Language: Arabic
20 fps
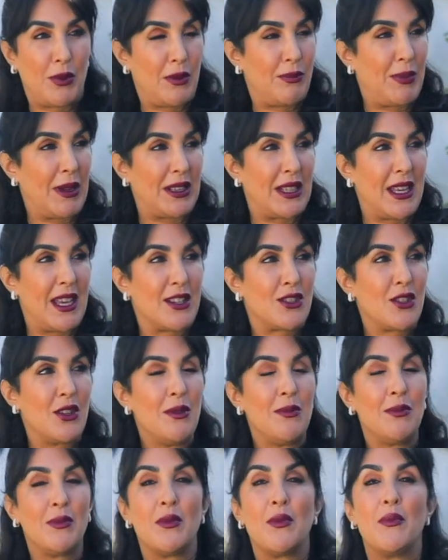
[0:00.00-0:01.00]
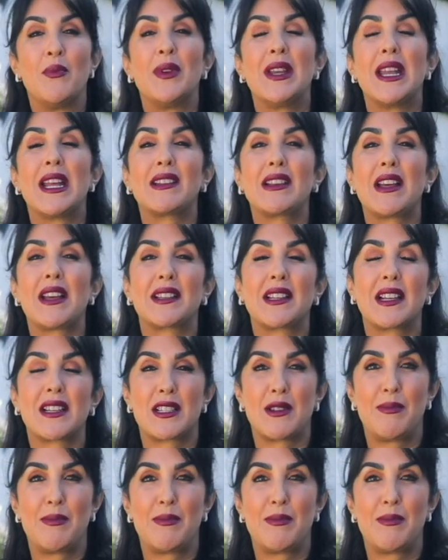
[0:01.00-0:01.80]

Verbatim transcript: بعضياتهم من يطار داك